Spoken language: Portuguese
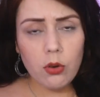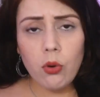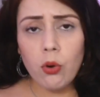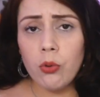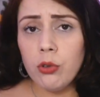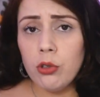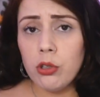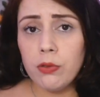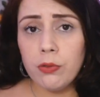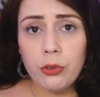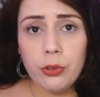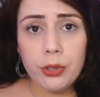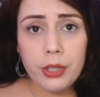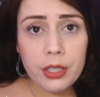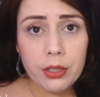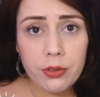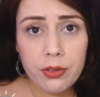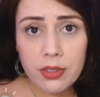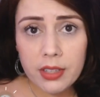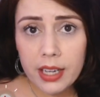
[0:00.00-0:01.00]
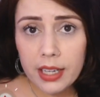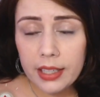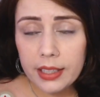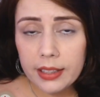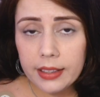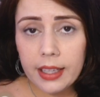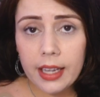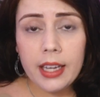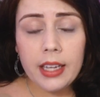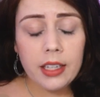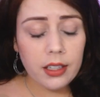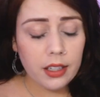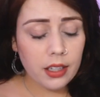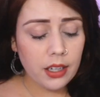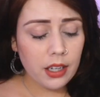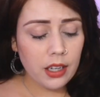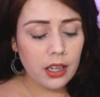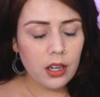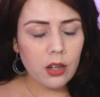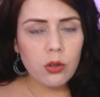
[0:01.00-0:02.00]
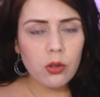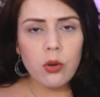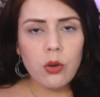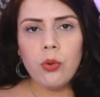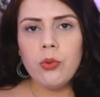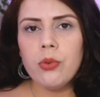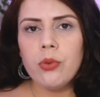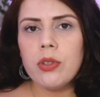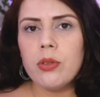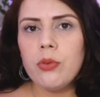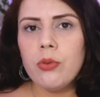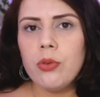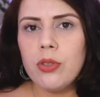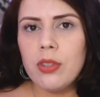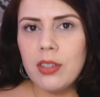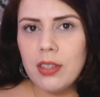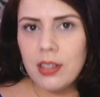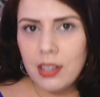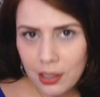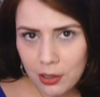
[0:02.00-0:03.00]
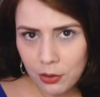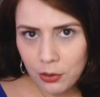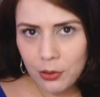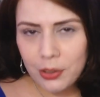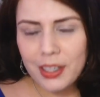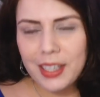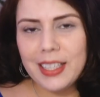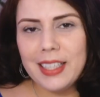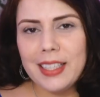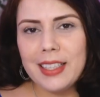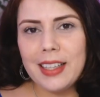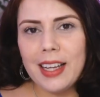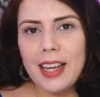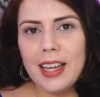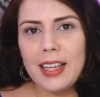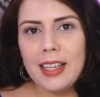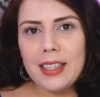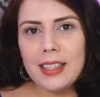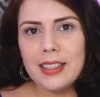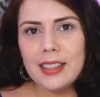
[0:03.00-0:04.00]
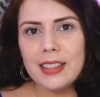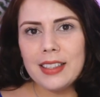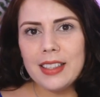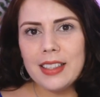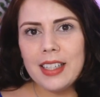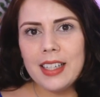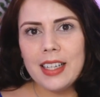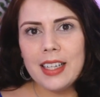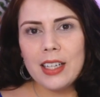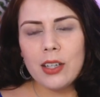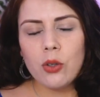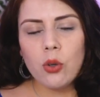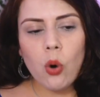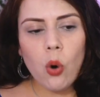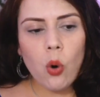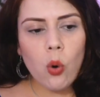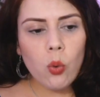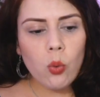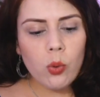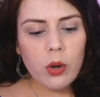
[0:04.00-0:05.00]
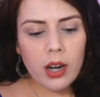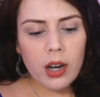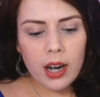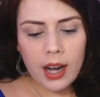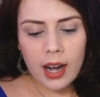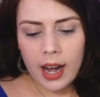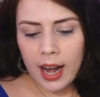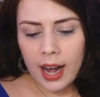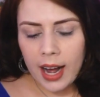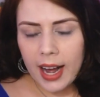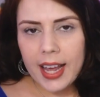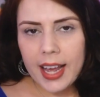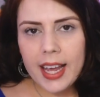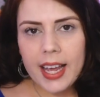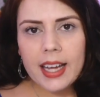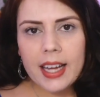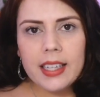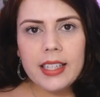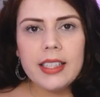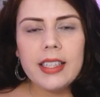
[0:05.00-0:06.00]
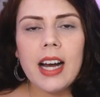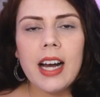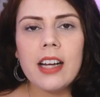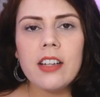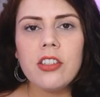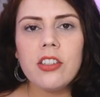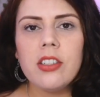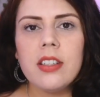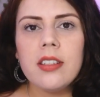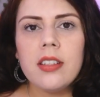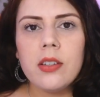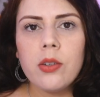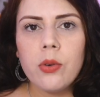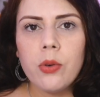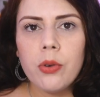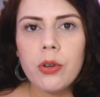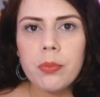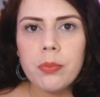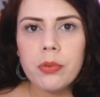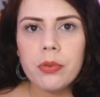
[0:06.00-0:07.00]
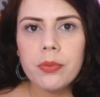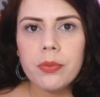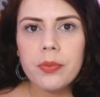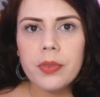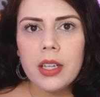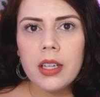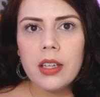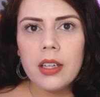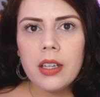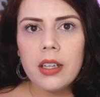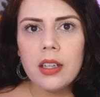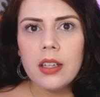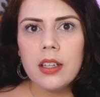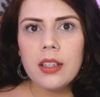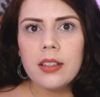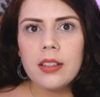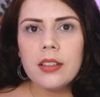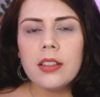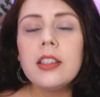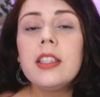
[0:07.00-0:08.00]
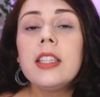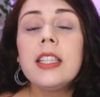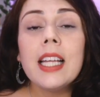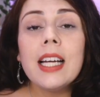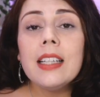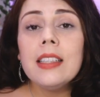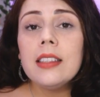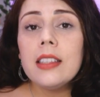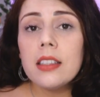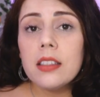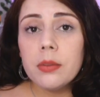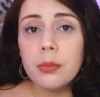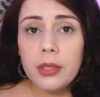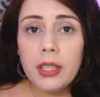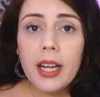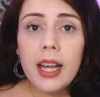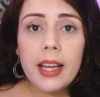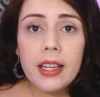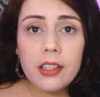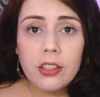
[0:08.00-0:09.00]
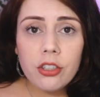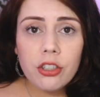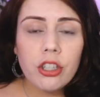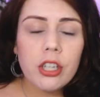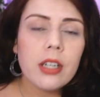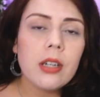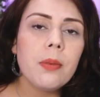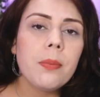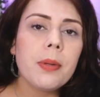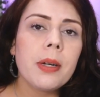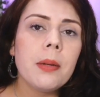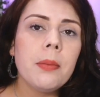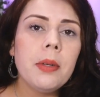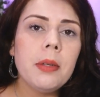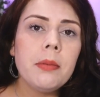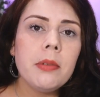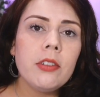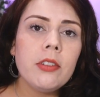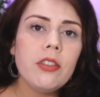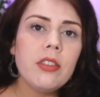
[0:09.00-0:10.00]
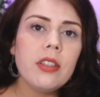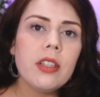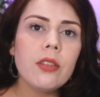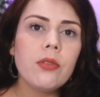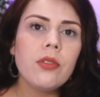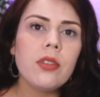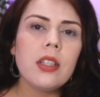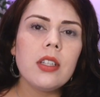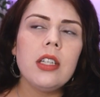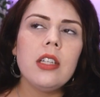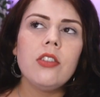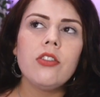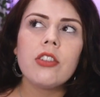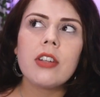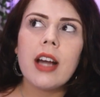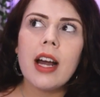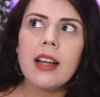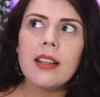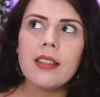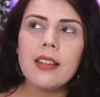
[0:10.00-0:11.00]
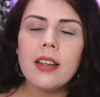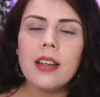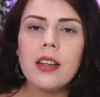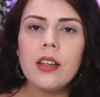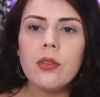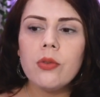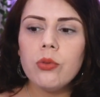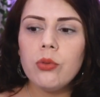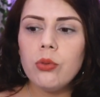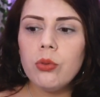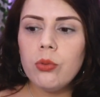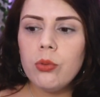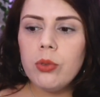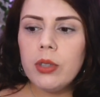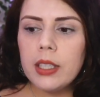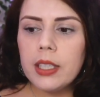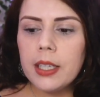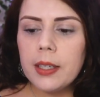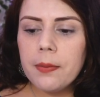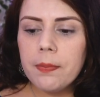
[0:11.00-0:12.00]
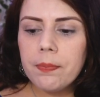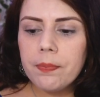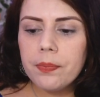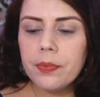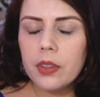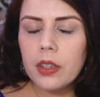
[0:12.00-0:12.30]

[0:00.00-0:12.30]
com os fluidos que ele tem, com o, o ciclo que ele tem, com a realidade desse corpo. Tantas mulheres chegam para mim me dizendo o seguinte, Cássia, eu nunca